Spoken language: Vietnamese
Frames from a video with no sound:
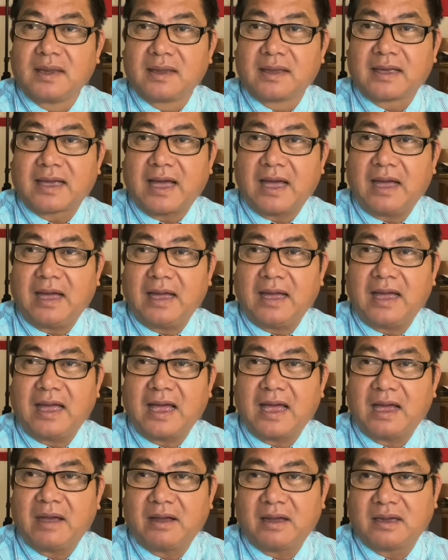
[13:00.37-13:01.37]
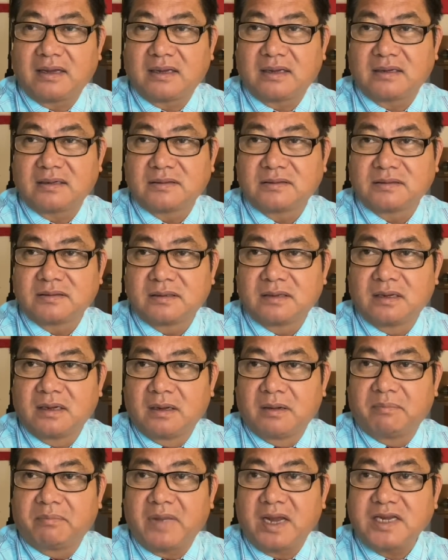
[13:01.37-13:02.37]
cả à,
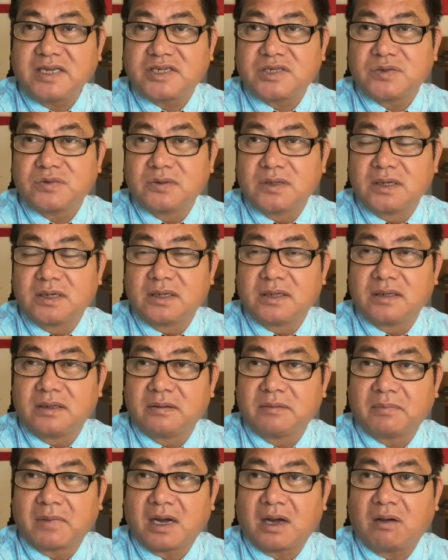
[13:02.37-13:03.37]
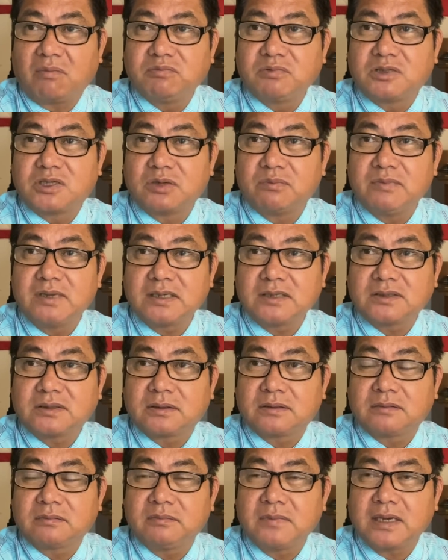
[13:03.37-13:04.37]
mấy triệu người mà không chịu biết
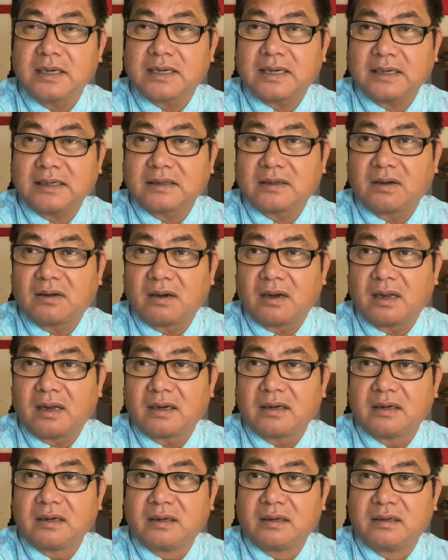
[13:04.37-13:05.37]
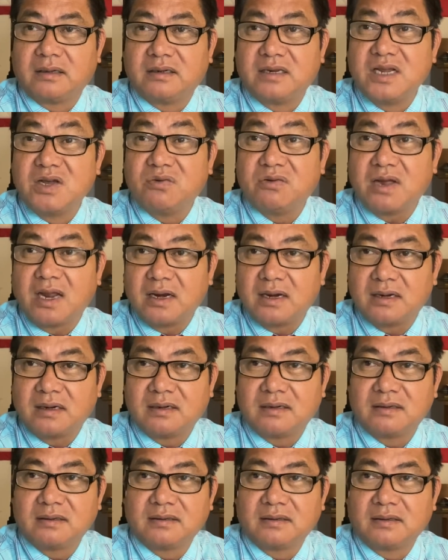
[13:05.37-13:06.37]
biết cách gọi là điều
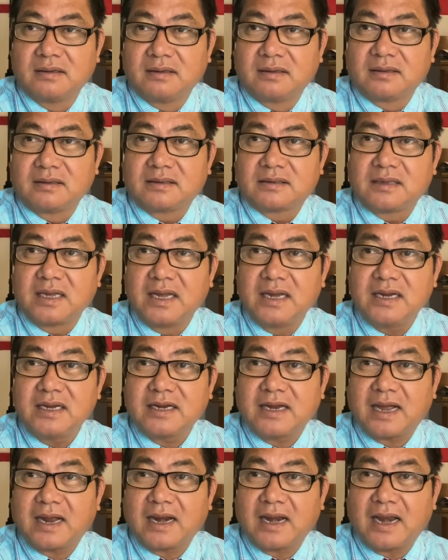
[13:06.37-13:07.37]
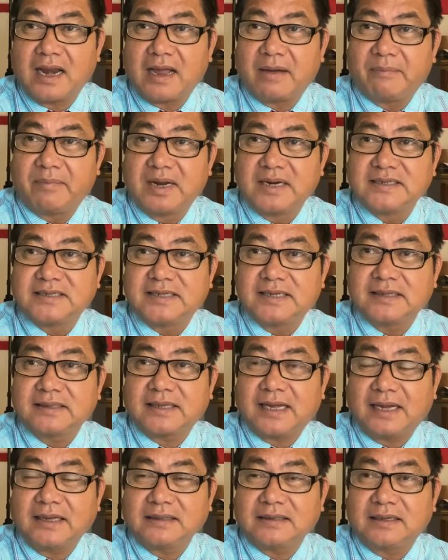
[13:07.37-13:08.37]
đình nghĩ rằng là mình chiến
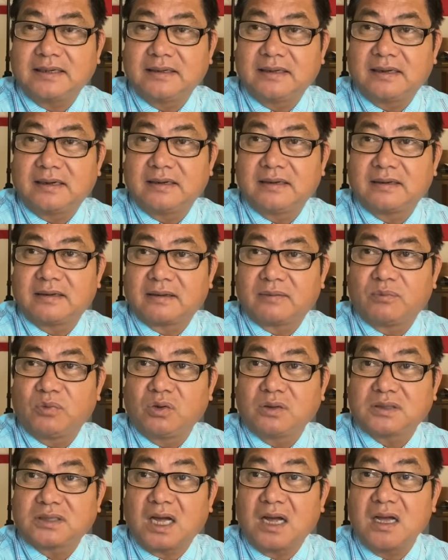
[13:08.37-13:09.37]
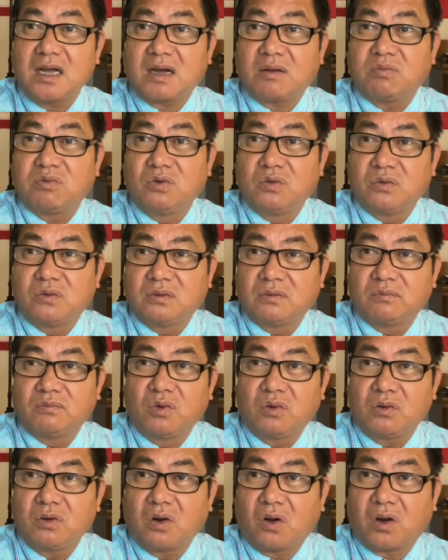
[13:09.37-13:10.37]
thắng tới nơi rồi muốn tấn công luôn
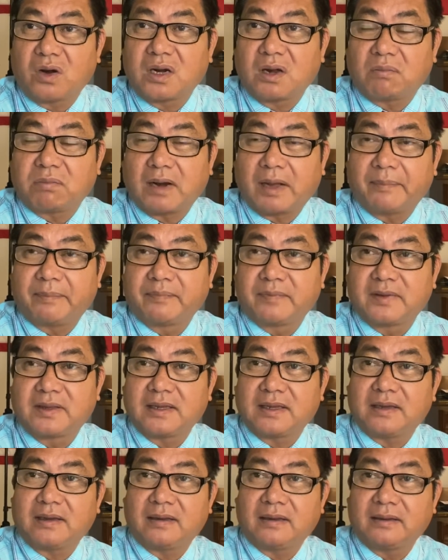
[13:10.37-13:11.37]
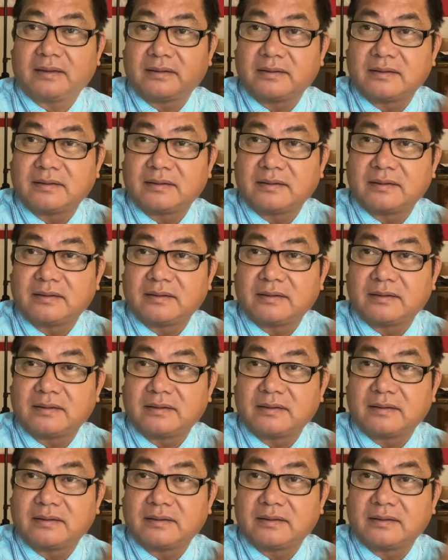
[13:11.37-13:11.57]
muốn đòi độc lập thì